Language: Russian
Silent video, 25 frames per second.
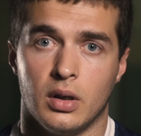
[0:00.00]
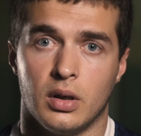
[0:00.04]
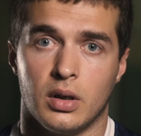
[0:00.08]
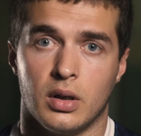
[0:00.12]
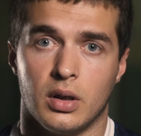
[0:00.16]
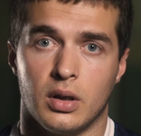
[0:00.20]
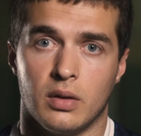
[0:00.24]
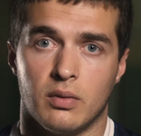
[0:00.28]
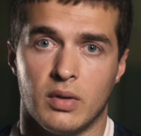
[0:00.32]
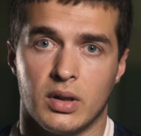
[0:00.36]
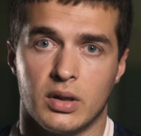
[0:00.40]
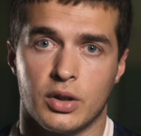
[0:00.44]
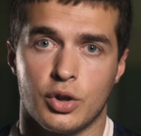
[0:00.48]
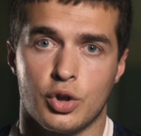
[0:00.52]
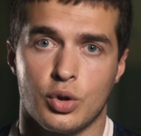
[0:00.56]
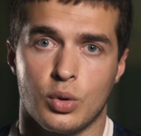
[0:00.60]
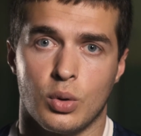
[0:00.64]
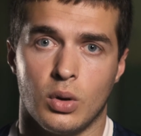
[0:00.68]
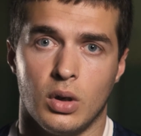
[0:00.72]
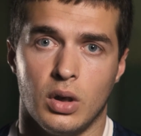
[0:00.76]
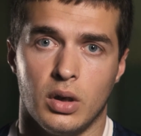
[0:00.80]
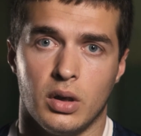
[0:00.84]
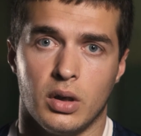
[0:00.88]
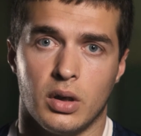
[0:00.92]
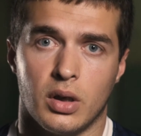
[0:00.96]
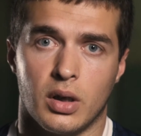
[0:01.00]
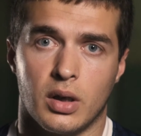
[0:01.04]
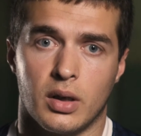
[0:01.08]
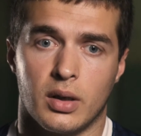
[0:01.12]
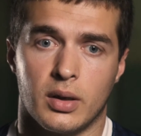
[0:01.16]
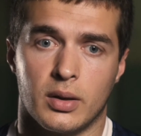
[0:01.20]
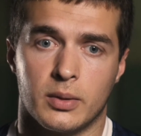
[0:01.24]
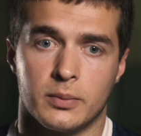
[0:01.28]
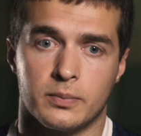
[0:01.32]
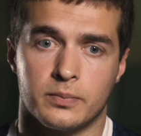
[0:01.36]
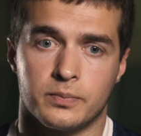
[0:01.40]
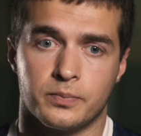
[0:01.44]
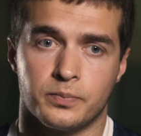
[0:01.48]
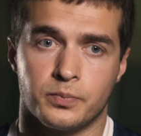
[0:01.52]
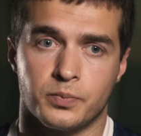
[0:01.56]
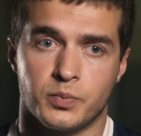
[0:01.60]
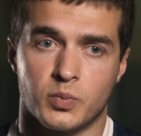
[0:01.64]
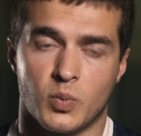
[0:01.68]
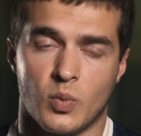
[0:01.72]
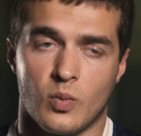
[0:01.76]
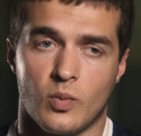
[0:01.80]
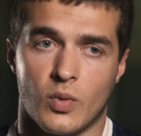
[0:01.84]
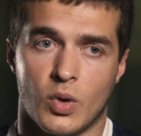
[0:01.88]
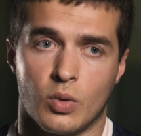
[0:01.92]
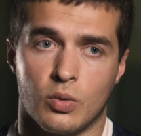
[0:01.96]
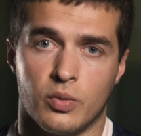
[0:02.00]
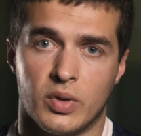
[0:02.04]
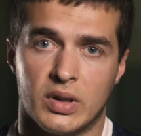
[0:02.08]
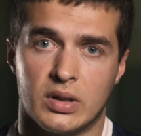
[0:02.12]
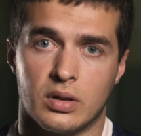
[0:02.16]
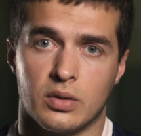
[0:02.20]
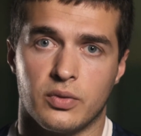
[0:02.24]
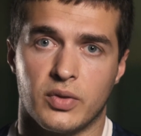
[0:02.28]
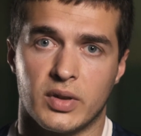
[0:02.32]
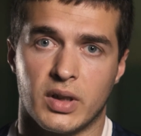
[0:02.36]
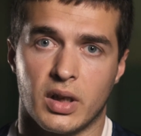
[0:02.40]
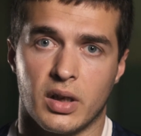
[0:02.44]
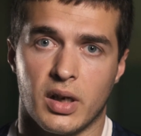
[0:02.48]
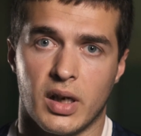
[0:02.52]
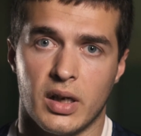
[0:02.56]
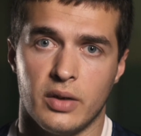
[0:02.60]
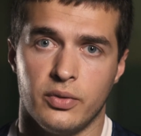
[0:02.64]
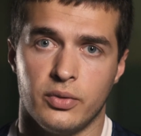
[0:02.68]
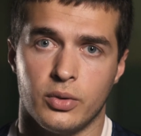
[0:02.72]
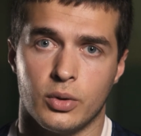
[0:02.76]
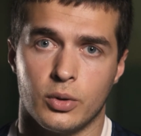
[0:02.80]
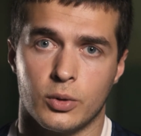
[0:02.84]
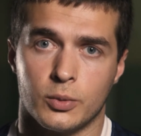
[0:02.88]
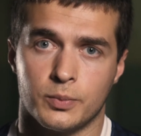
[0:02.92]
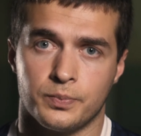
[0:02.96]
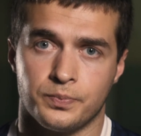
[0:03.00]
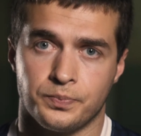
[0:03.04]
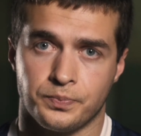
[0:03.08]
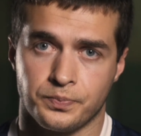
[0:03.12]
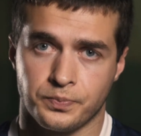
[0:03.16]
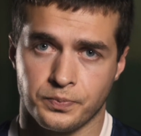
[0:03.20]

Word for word: И в этой школе я увидел фотографию